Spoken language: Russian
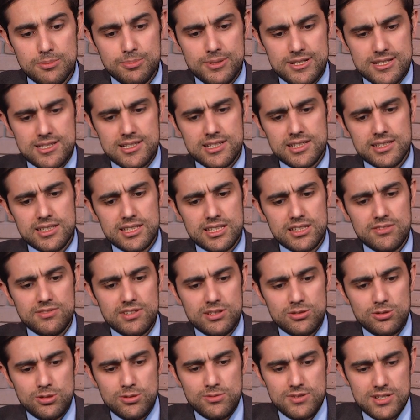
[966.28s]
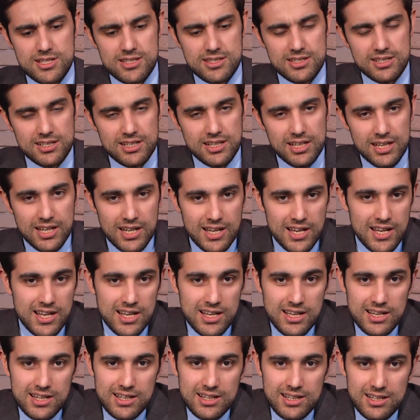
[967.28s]
И последние две новости.
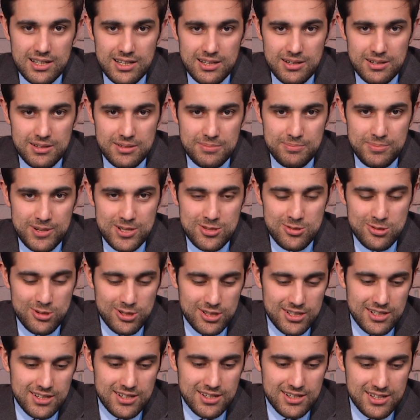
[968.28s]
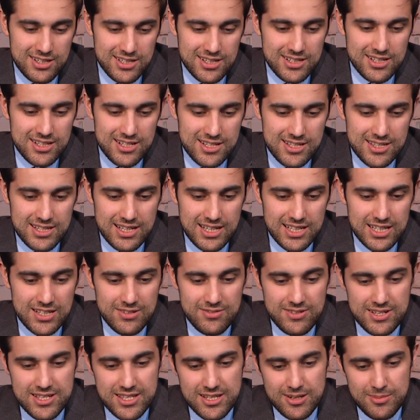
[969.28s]
Э, посол
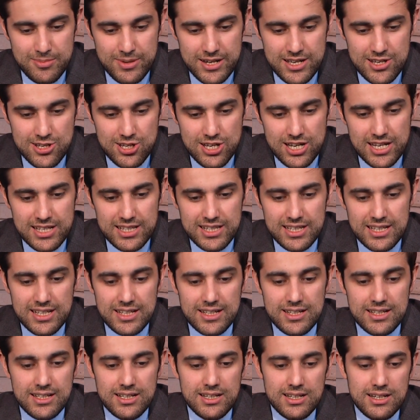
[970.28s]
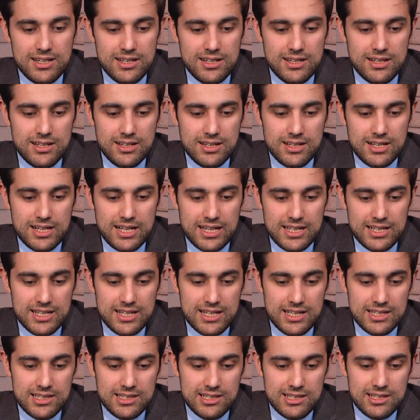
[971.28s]
Кыргызстана в Азербайджане э,
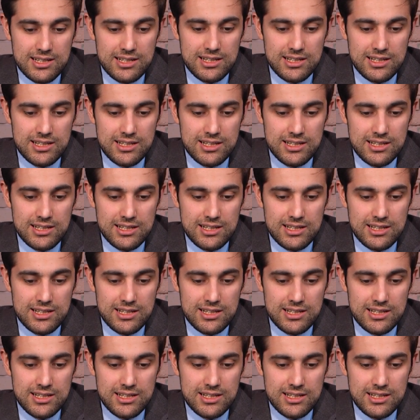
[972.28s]
Кайрат